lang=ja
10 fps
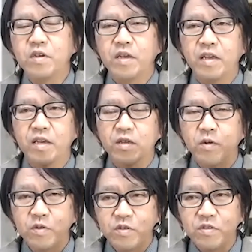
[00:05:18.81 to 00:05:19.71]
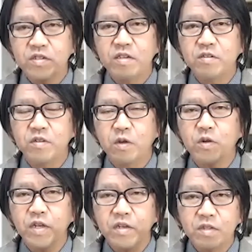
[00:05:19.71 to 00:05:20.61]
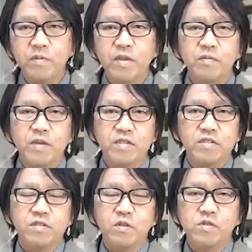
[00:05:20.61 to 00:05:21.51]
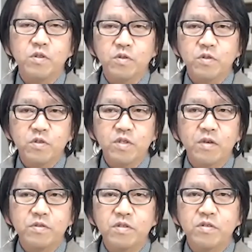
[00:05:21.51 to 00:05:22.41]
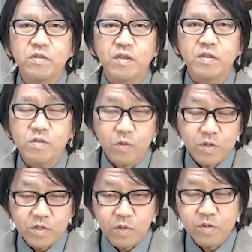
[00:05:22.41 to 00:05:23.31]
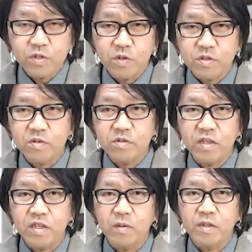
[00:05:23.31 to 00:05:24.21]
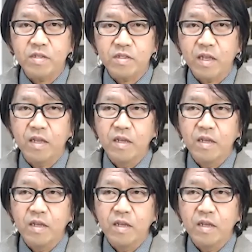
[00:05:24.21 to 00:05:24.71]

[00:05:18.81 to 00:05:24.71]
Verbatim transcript: え共有していくようなコレクティブエフィカシーのその空間を作っていく、そういう組織を作っていけばですね、